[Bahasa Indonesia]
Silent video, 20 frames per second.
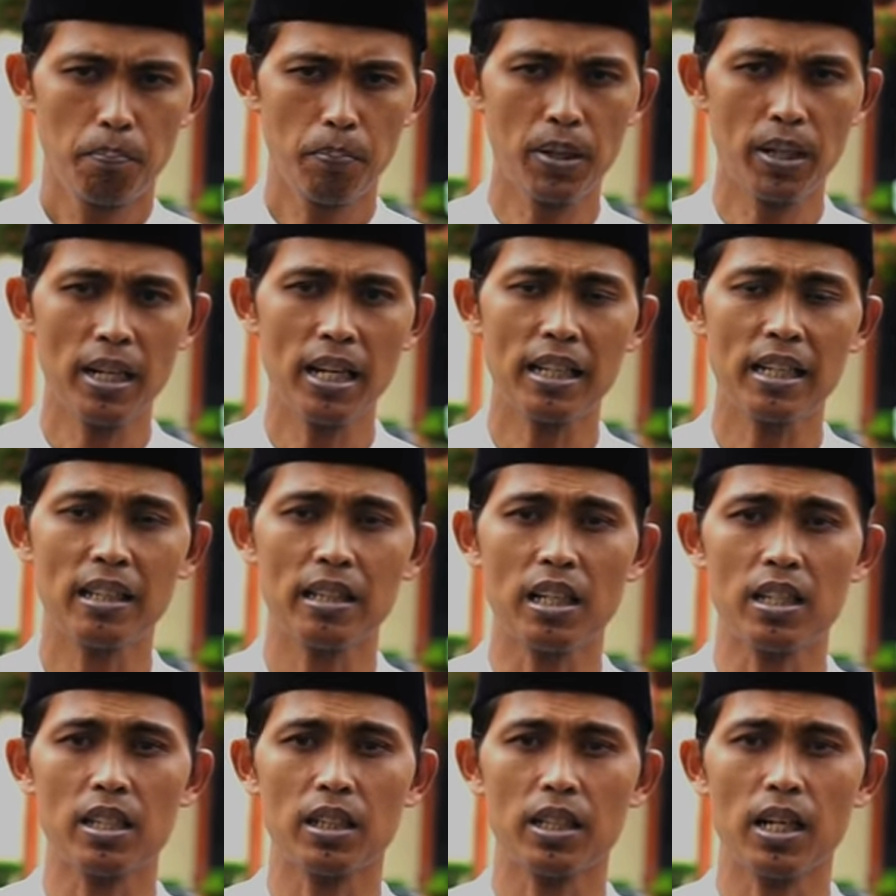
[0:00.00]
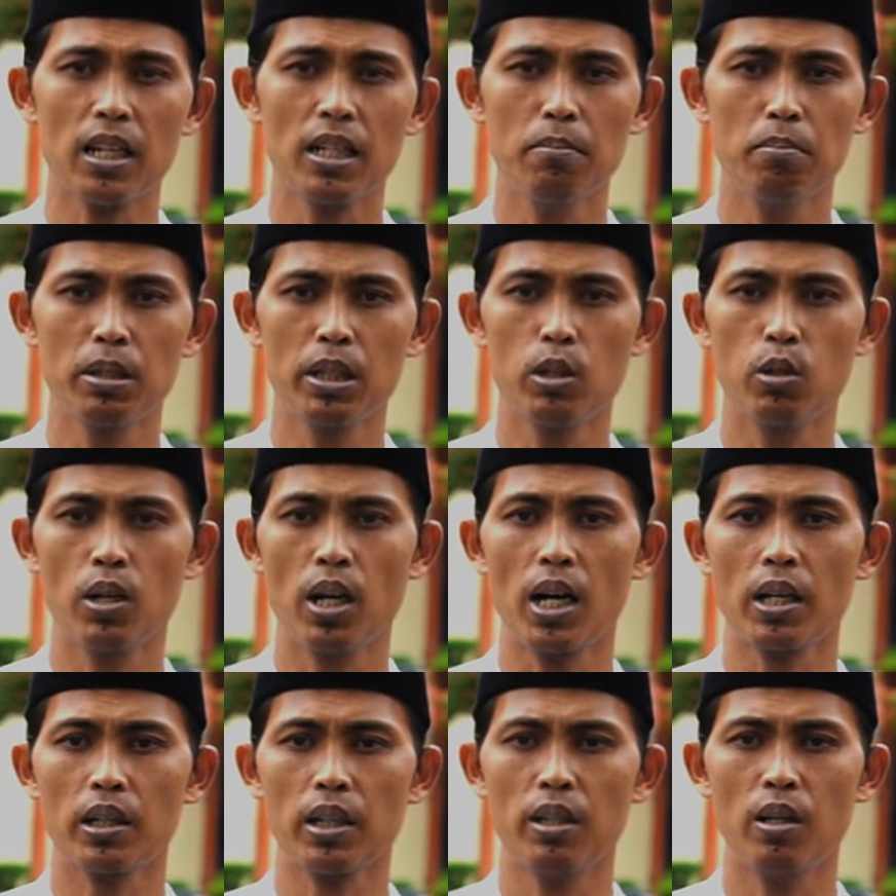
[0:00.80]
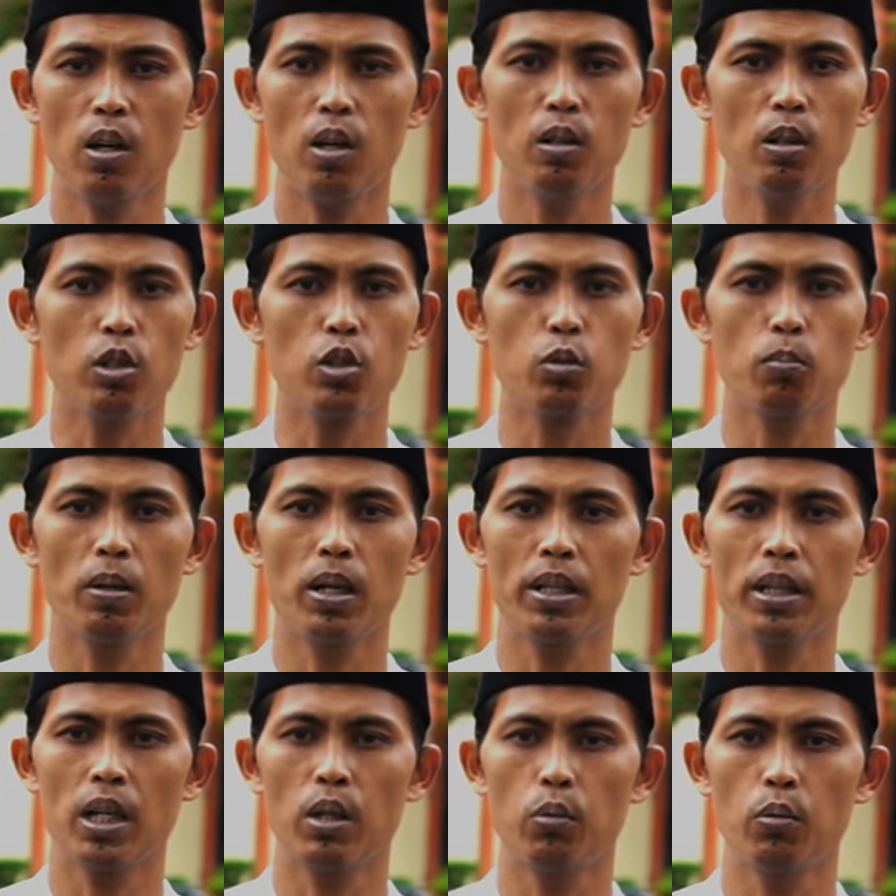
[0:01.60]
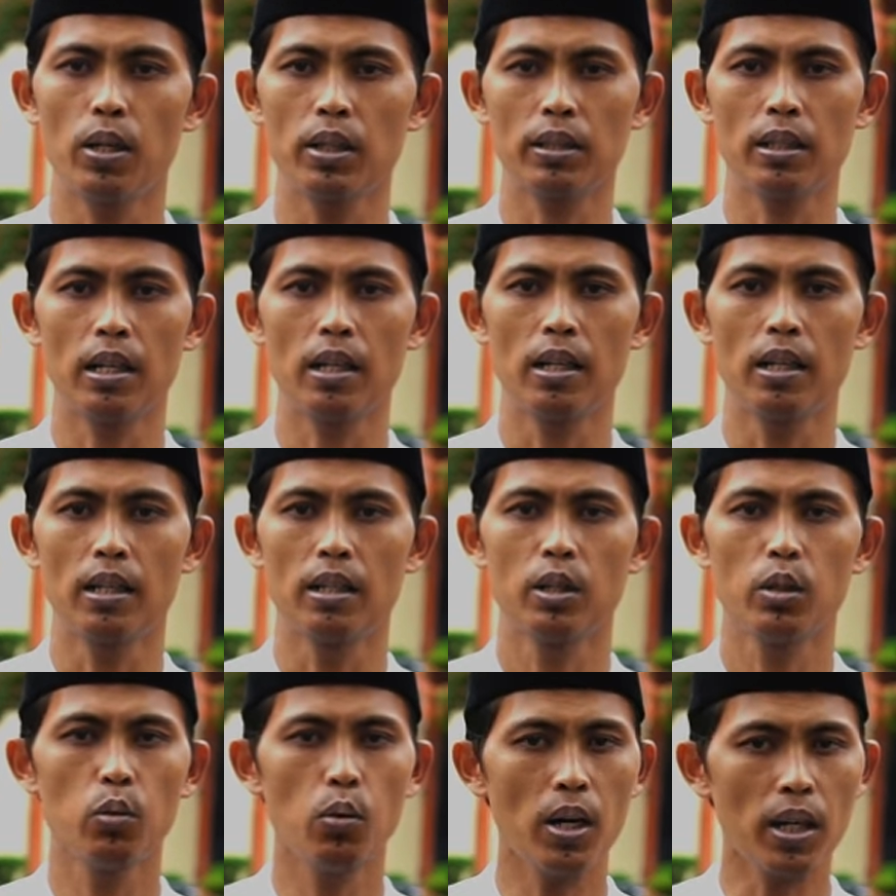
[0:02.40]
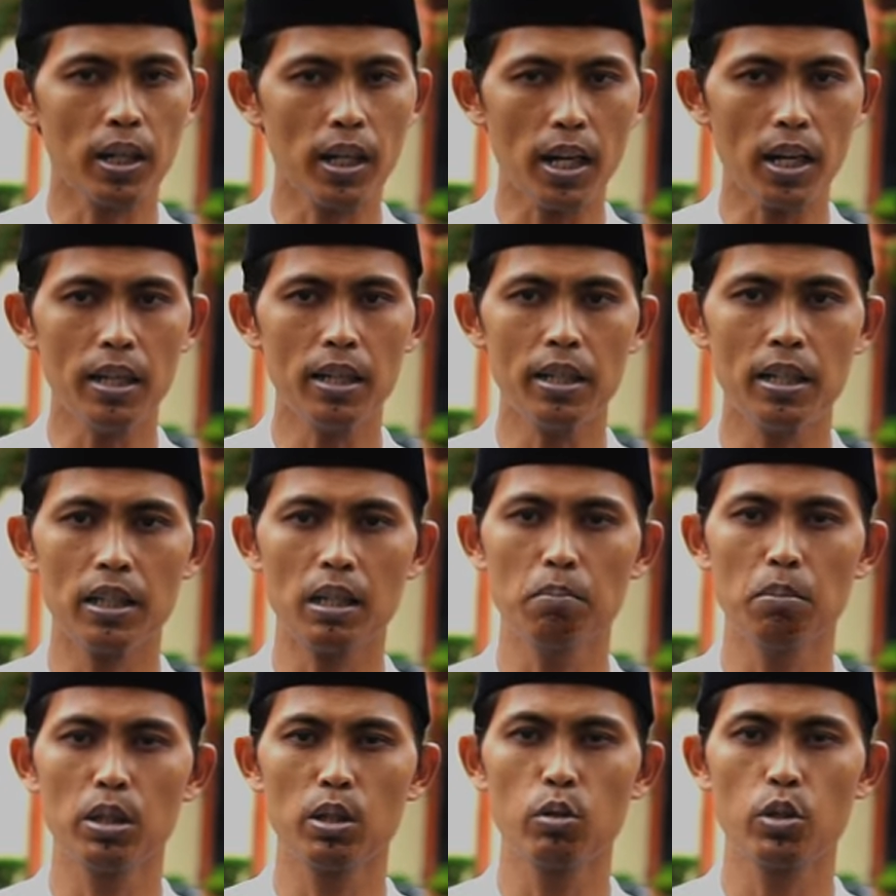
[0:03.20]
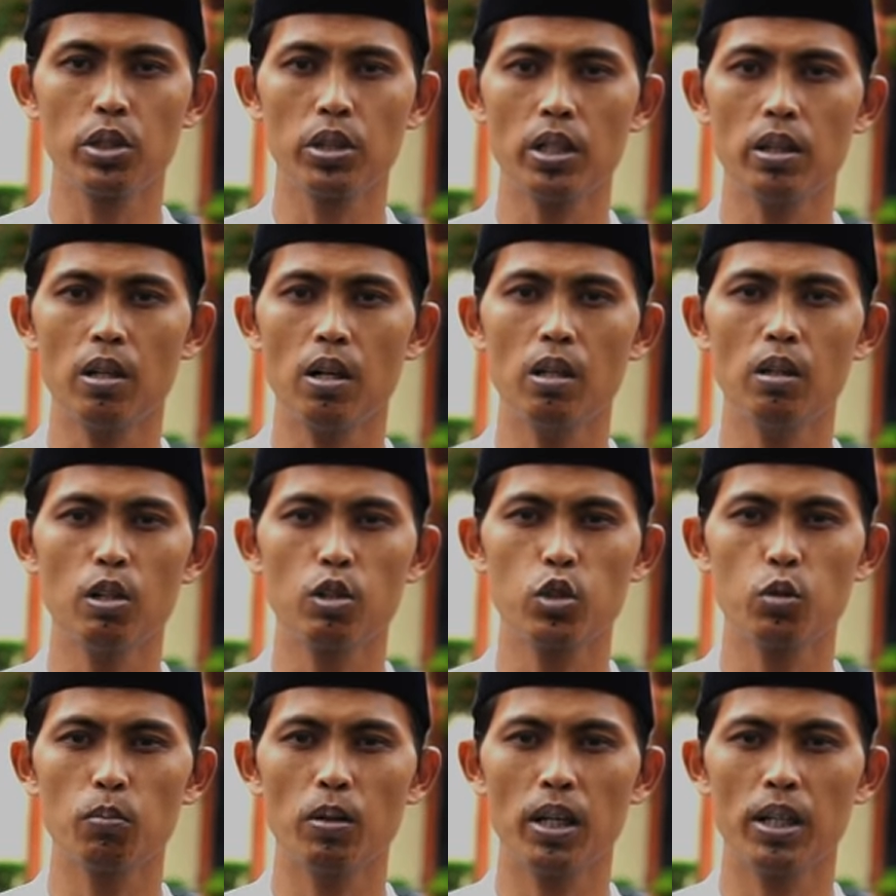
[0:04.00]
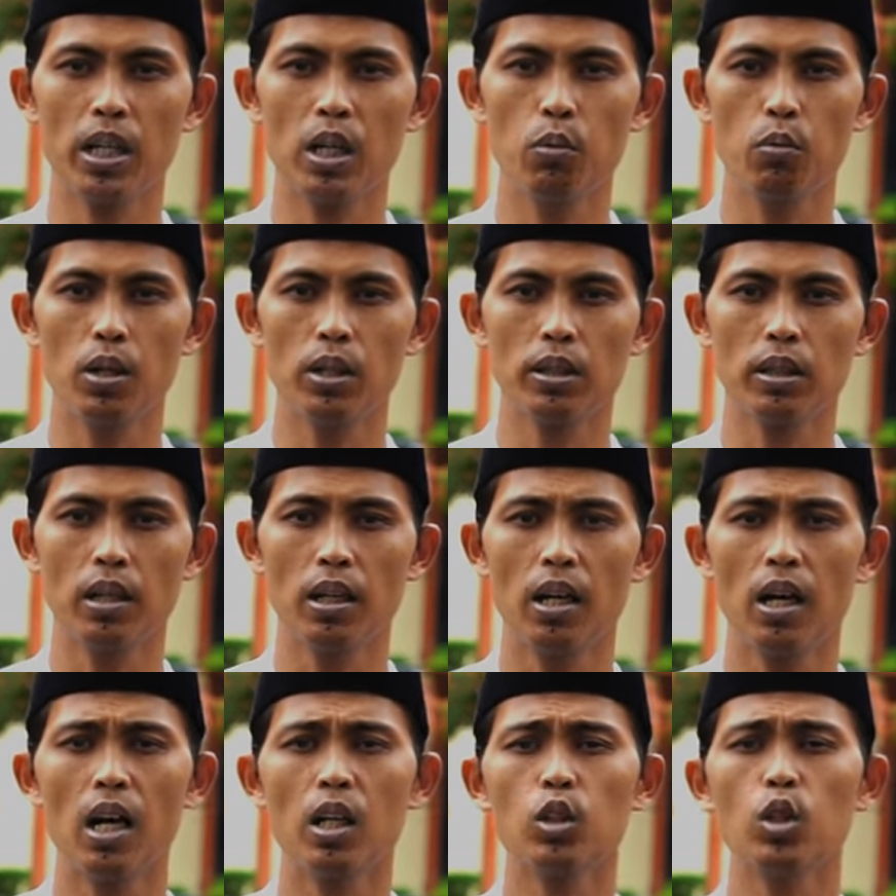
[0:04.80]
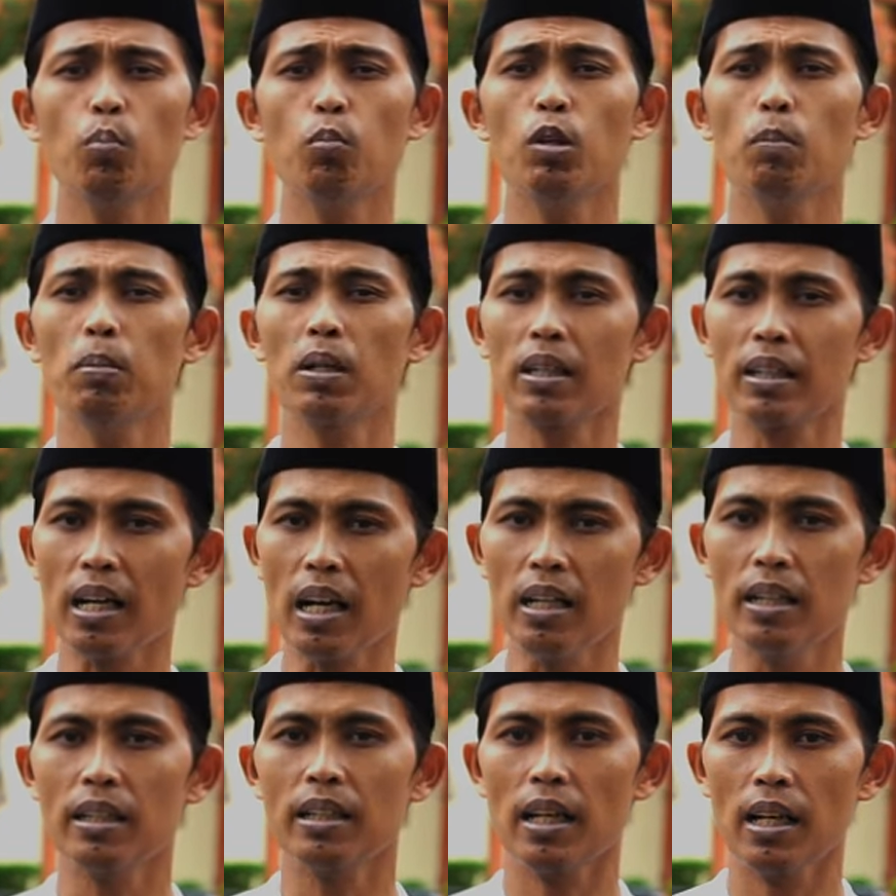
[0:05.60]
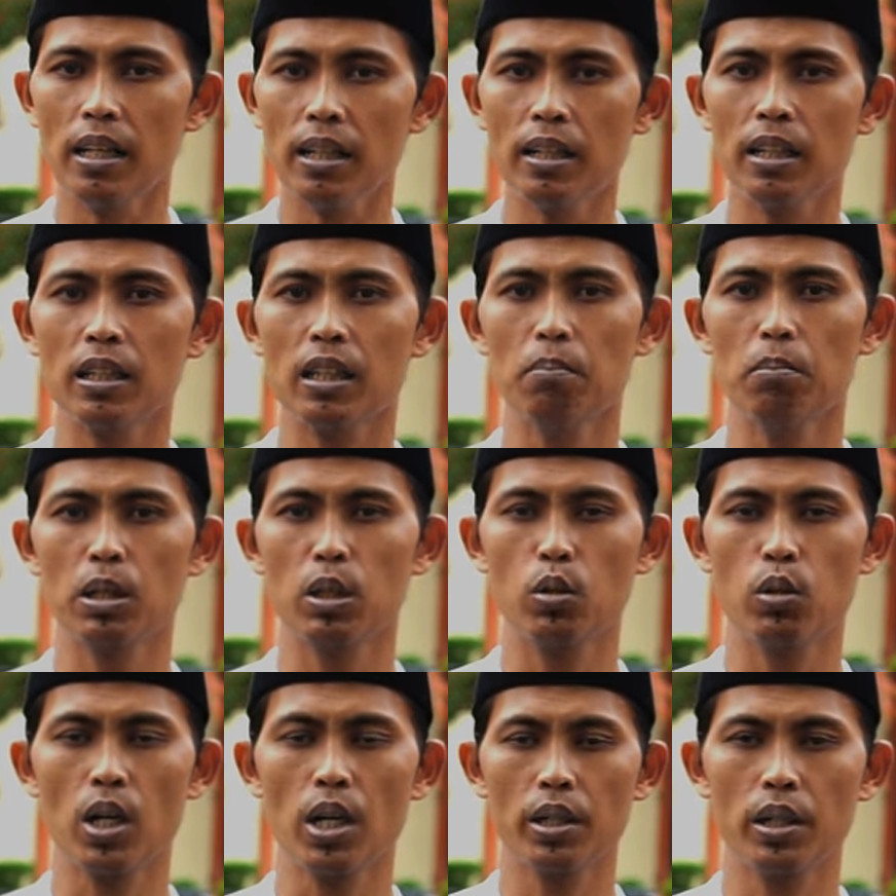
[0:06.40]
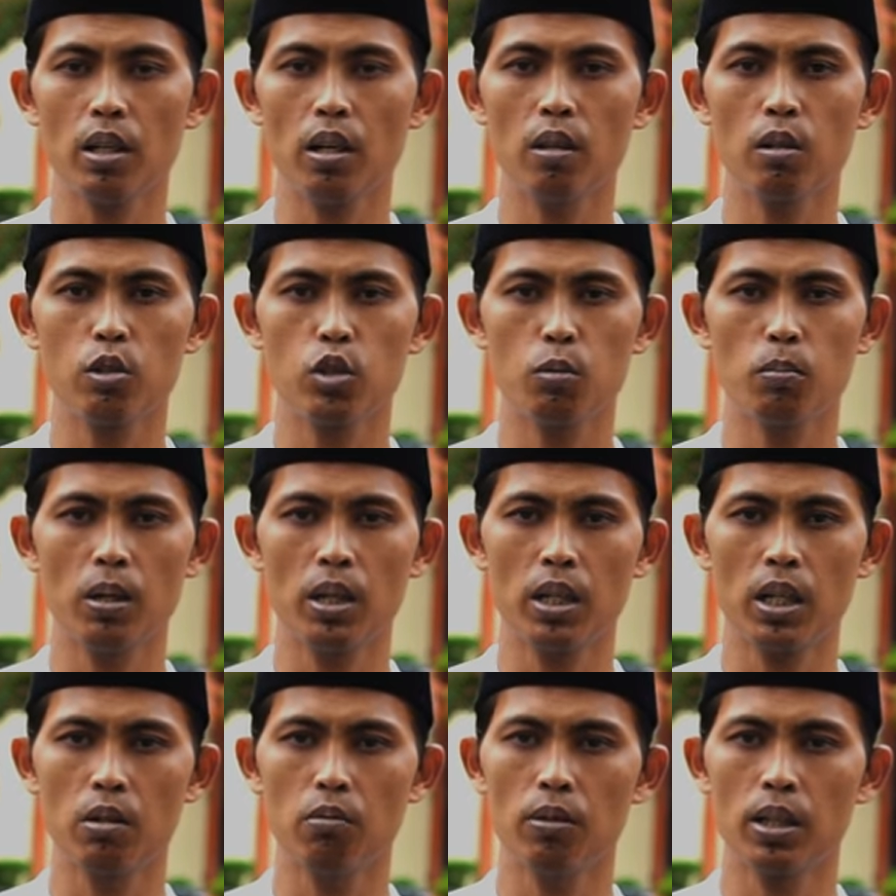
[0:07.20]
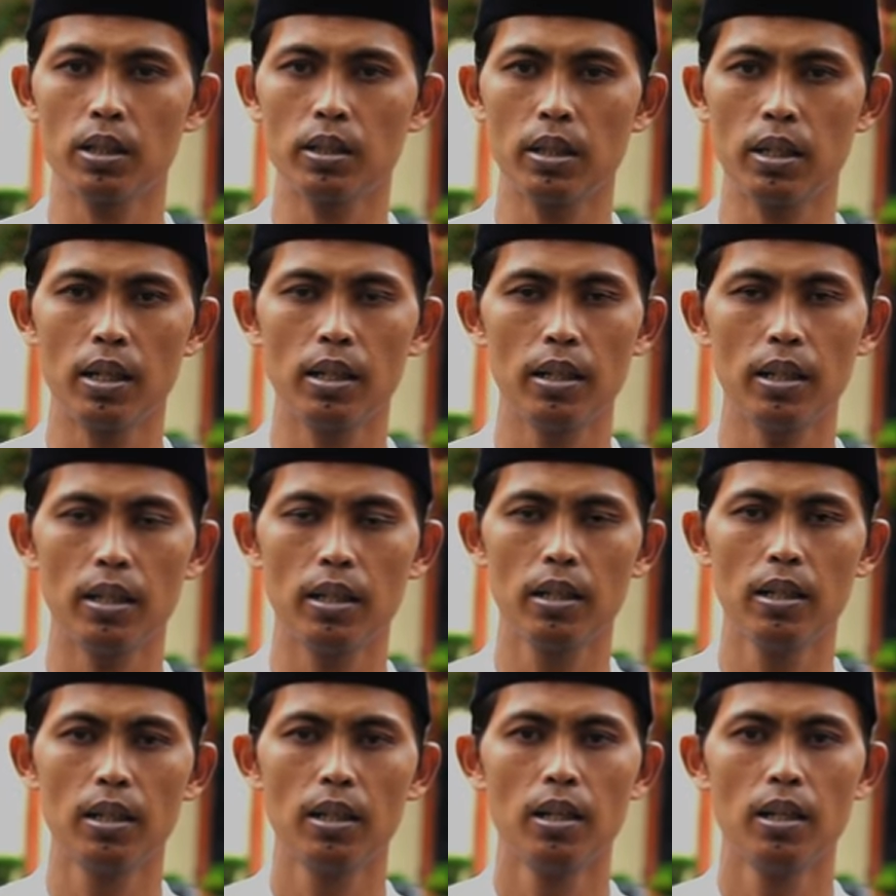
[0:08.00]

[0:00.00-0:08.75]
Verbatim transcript: pernah kita sekali mendurhakai Allah Subhanahu wa taala, dua kali kita mendustai Allah Subhanahu wa taala, ataupun berkali-kali kita mendurhakai Allah Subhanahu wa taala,